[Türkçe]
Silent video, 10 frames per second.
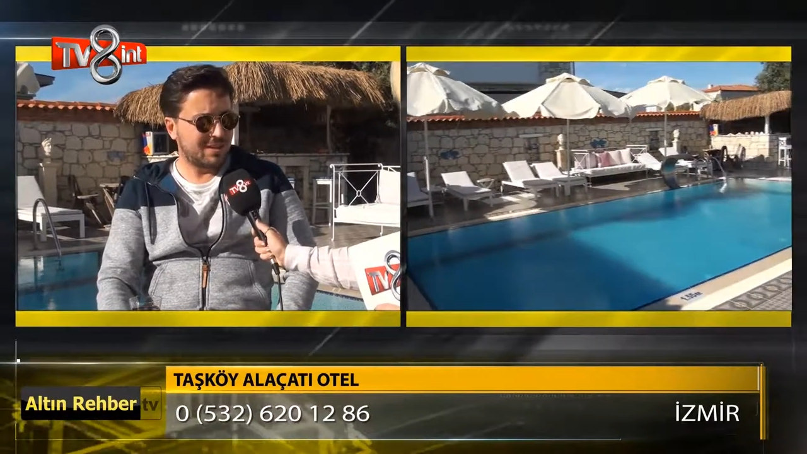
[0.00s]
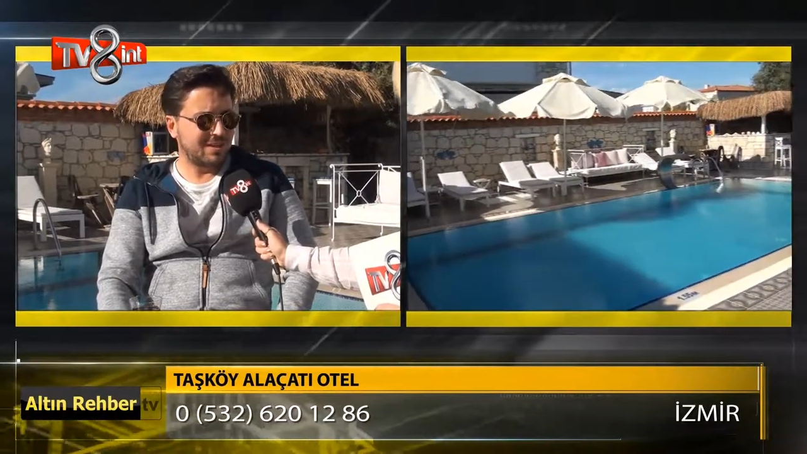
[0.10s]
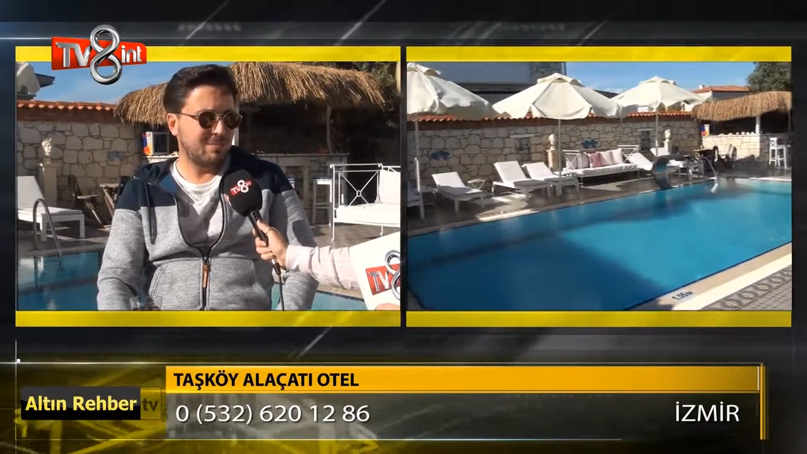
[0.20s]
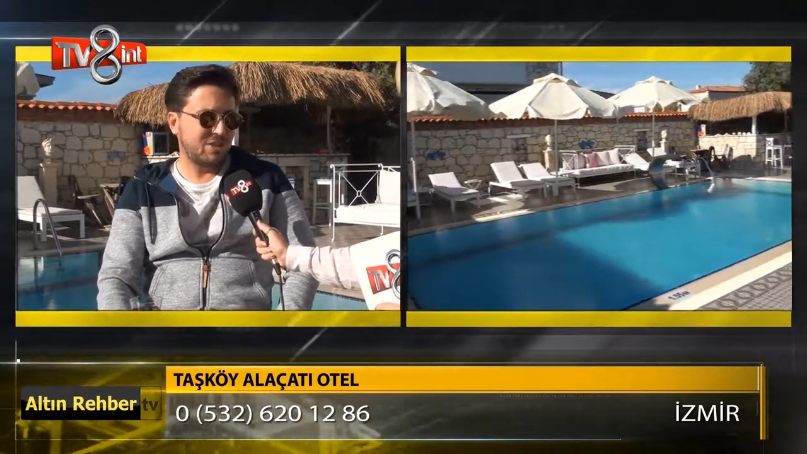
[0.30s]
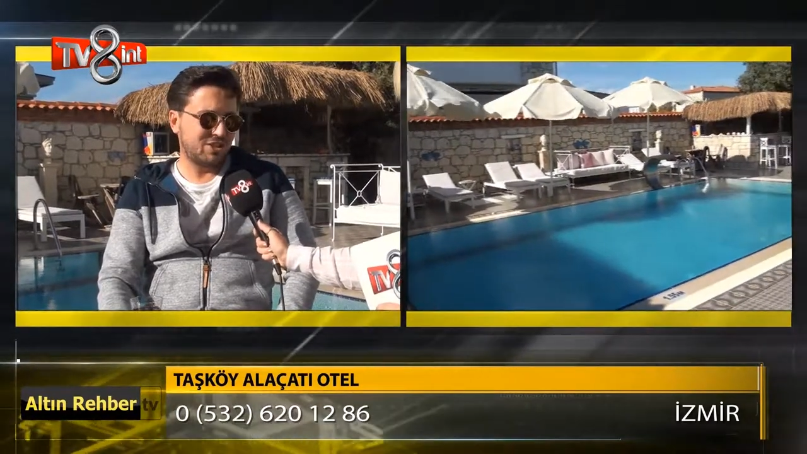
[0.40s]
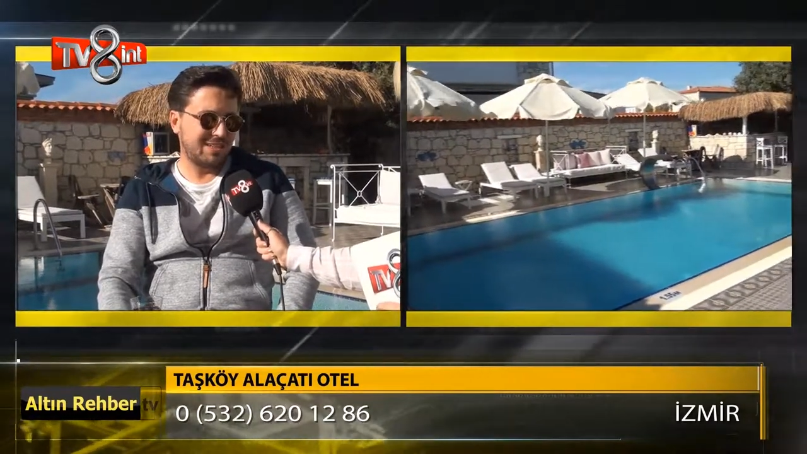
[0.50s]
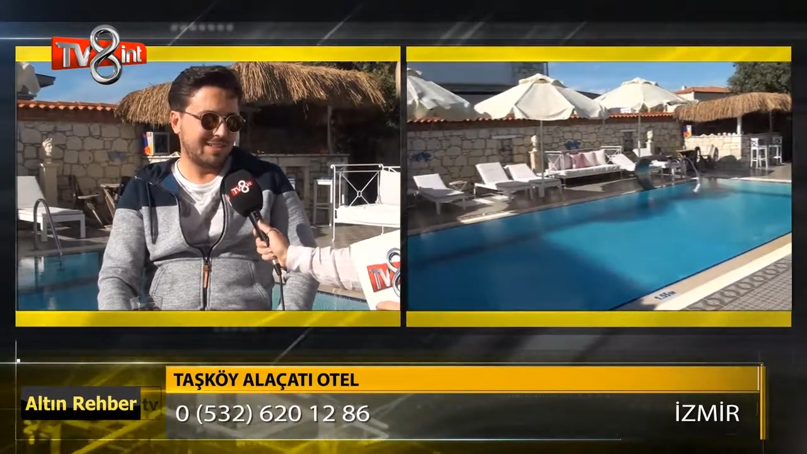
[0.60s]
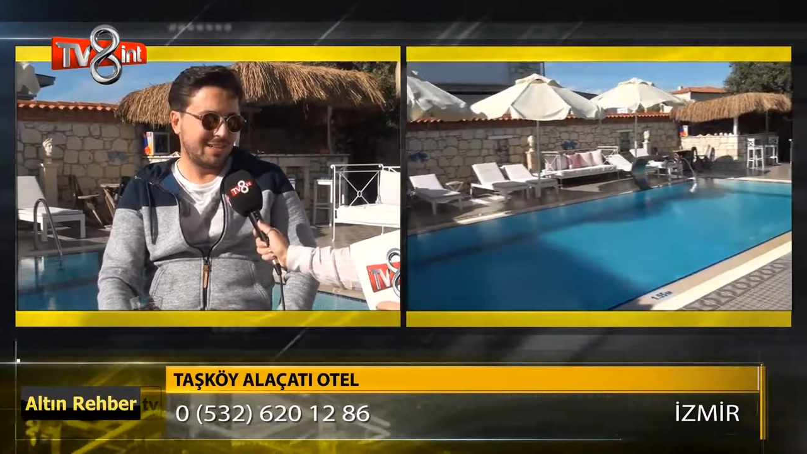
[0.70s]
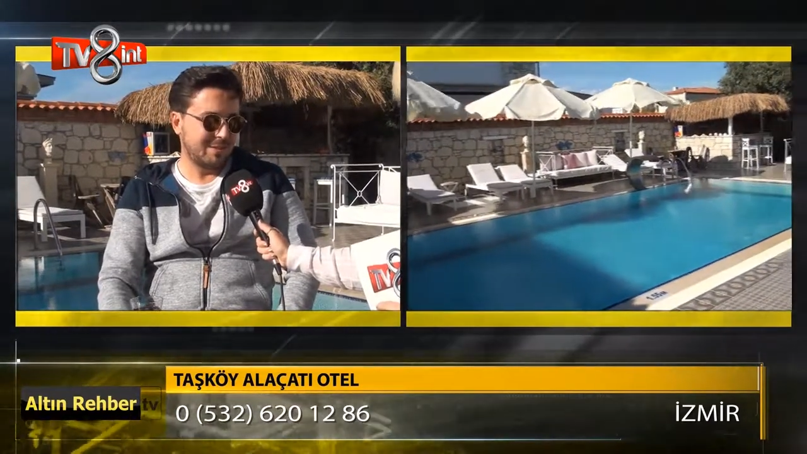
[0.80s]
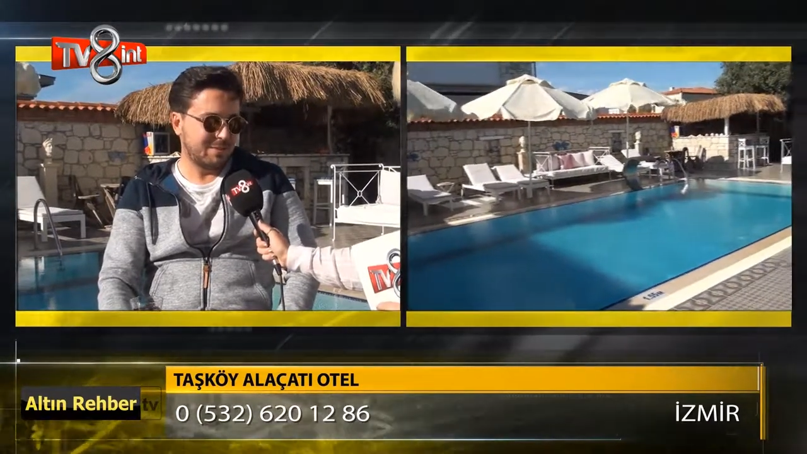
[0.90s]
Artı 5 çay
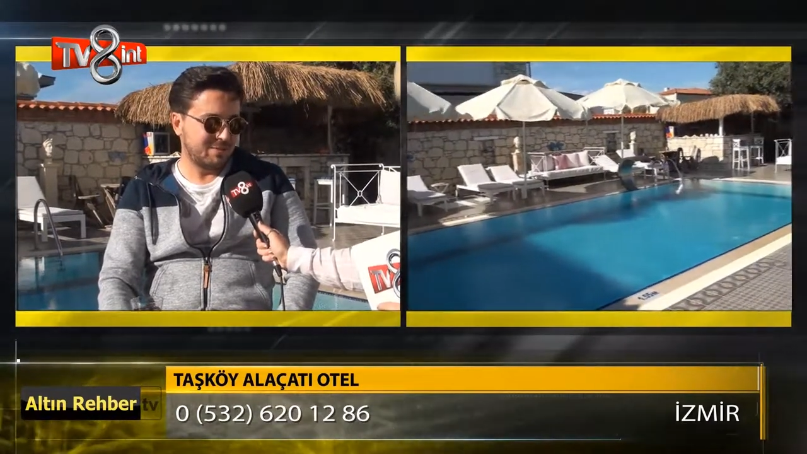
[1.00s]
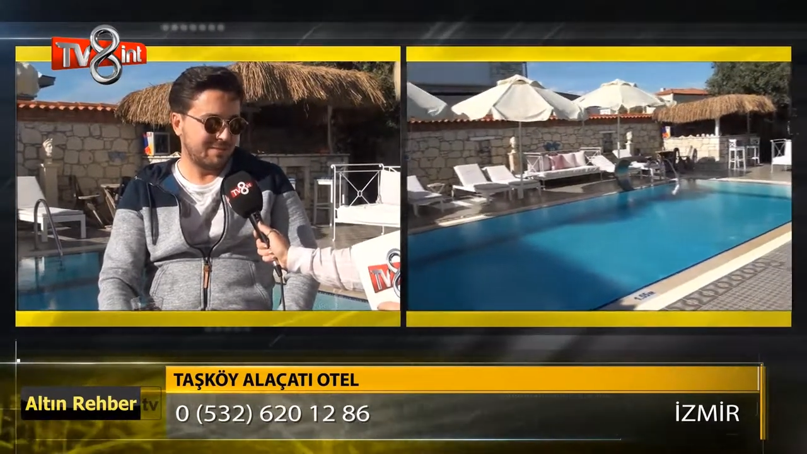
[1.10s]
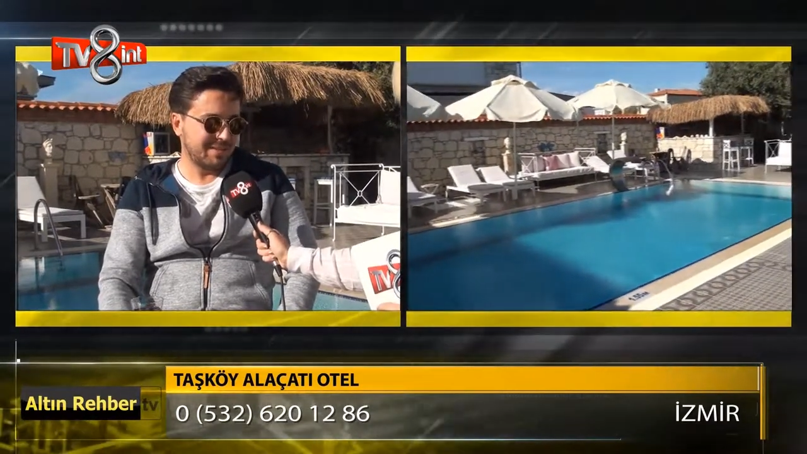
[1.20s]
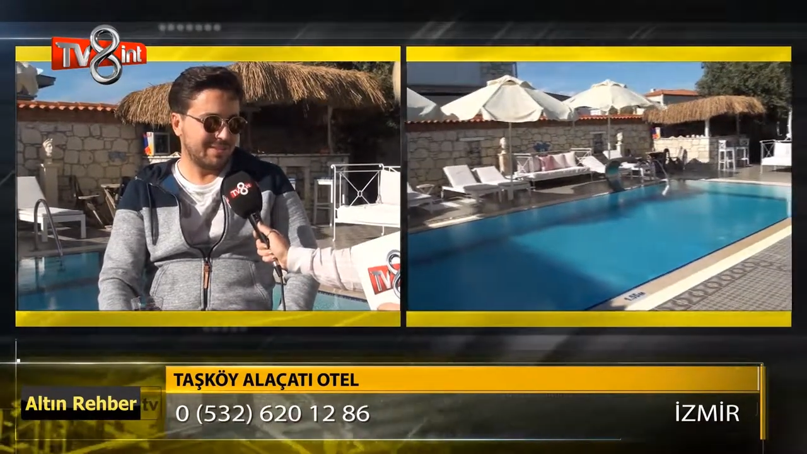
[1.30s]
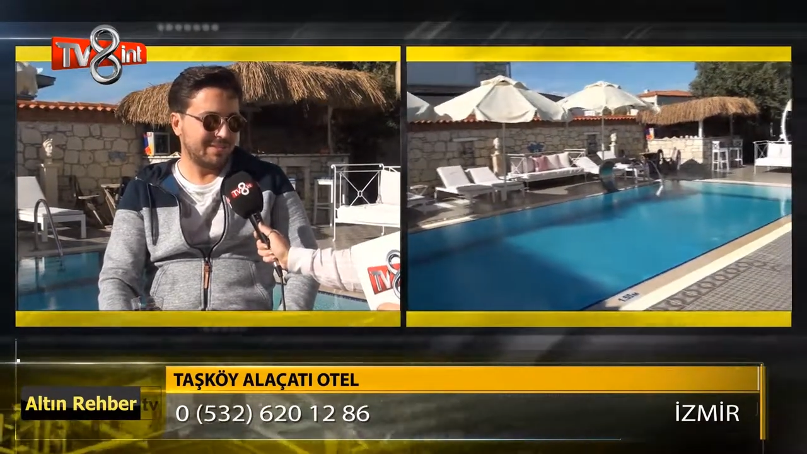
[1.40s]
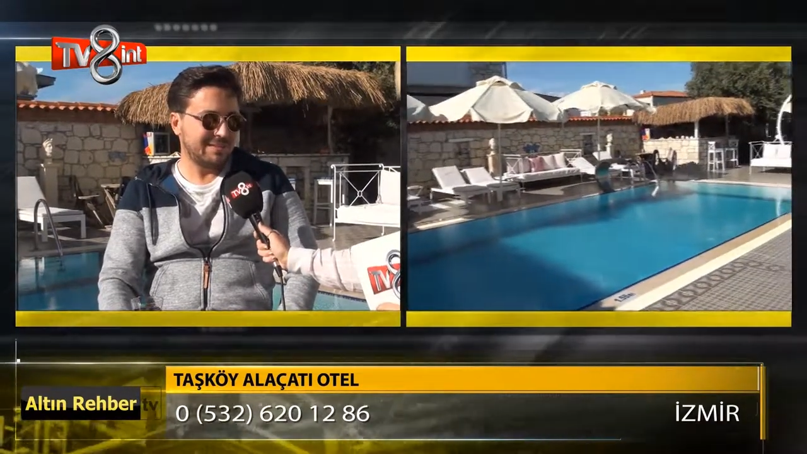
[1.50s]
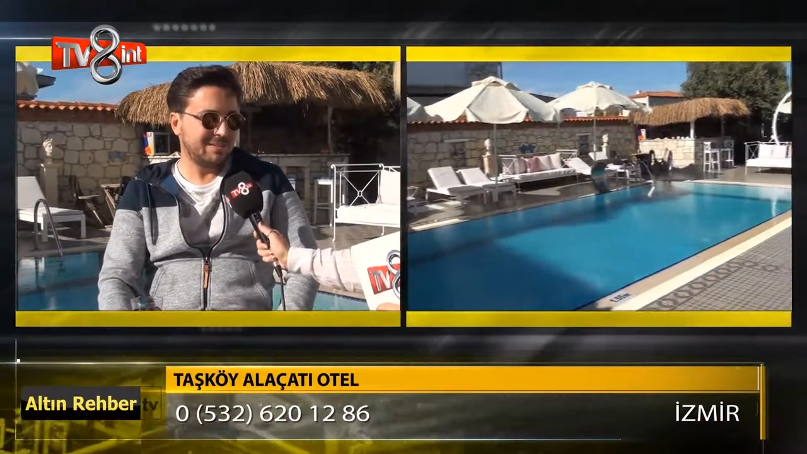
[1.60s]
ikramlarımız var.